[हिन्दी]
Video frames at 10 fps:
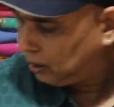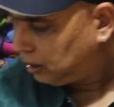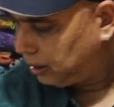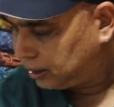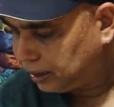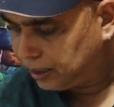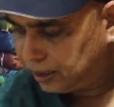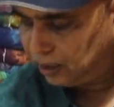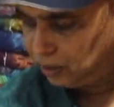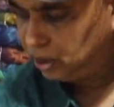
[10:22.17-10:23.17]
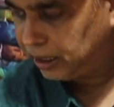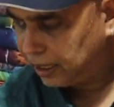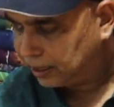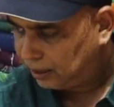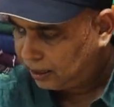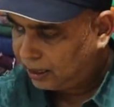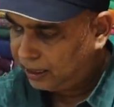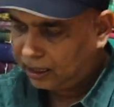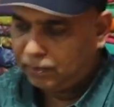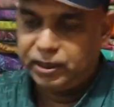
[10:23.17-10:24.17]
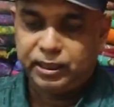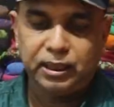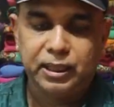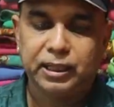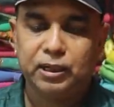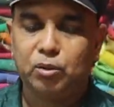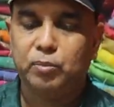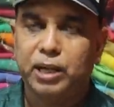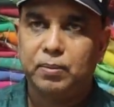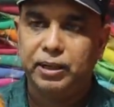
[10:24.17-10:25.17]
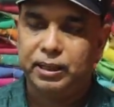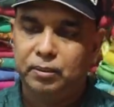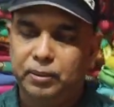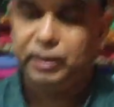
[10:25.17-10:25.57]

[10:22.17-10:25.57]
ये देखिए इस तरह से देखो चार कलर का इनका बंडल आता है कोई बड़ा बंडल